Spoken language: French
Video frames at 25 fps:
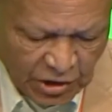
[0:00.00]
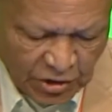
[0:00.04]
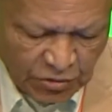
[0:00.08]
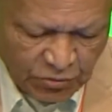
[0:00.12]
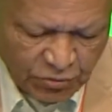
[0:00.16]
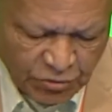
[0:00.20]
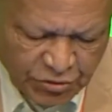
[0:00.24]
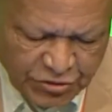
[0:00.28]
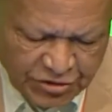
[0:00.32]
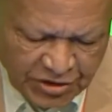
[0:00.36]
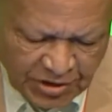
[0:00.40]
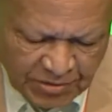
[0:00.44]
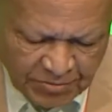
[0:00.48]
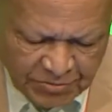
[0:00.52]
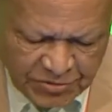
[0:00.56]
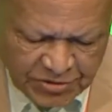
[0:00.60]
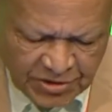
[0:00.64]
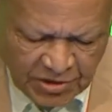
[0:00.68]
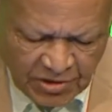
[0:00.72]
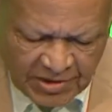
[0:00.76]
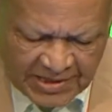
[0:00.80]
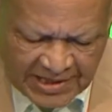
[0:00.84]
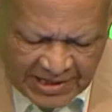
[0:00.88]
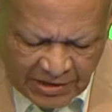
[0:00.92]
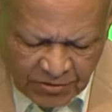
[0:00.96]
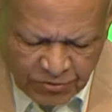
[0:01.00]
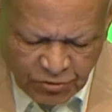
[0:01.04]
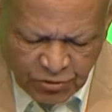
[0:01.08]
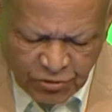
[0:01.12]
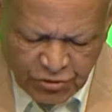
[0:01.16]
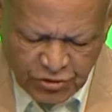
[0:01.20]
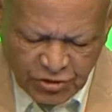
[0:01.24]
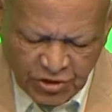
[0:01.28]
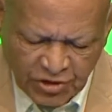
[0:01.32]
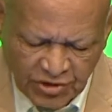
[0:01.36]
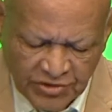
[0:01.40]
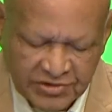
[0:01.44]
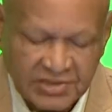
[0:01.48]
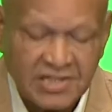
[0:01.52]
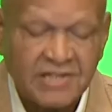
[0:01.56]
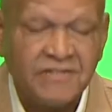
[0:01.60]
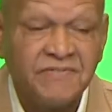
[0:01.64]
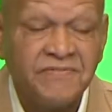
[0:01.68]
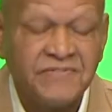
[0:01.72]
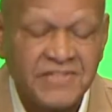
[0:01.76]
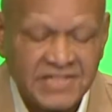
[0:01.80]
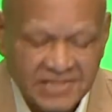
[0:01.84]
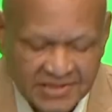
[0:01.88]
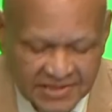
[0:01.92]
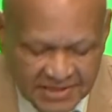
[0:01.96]
Nous sommes en quelque sorte
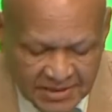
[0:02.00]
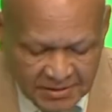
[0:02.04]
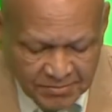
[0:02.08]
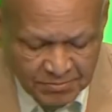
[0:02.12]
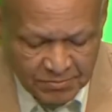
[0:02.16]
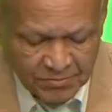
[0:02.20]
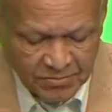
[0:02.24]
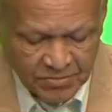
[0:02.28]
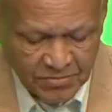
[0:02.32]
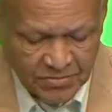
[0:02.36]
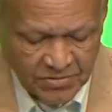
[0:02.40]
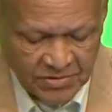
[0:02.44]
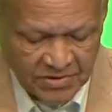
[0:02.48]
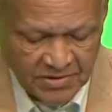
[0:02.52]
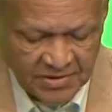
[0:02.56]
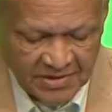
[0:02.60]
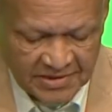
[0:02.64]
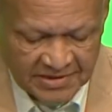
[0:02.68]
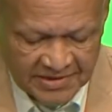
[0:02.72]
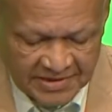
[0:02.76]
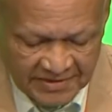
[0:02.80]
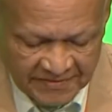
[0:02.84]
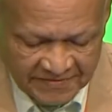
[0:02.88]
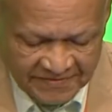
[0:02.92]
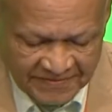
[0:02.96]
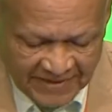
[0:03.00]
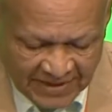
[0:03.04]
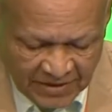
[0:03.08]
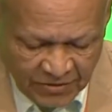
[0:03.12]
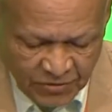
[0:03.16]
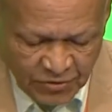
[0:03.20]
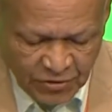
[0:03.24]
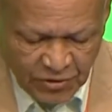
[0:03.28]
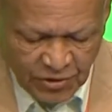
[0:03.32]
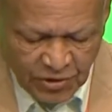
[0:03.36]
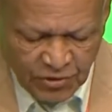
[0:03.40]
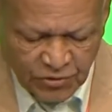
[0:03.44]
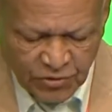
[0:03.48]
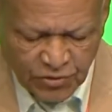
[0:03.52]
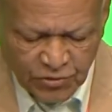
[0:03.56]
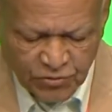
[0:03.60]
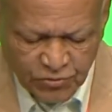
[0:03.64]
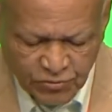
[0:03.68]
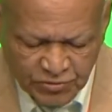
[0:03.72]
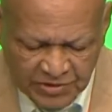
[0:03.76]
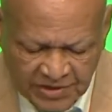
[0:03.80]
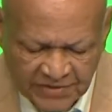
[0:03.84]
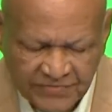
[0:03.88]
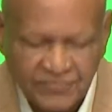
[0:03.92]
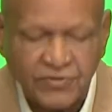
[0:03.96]
victimes des valeurs que
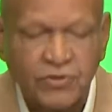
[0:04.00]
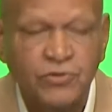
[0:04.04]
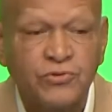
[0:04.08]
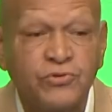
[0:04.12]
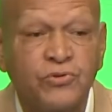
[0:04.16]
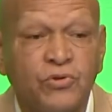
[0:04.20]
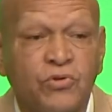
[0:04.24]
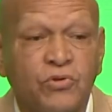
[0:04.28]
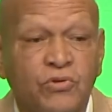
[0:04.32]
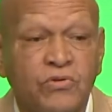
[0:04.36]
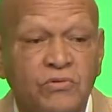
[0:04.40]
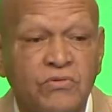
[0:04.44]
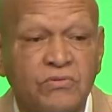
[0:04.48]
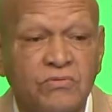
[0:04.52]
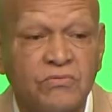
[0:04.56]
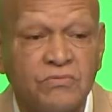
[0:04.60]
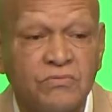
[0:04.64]
nous défendons.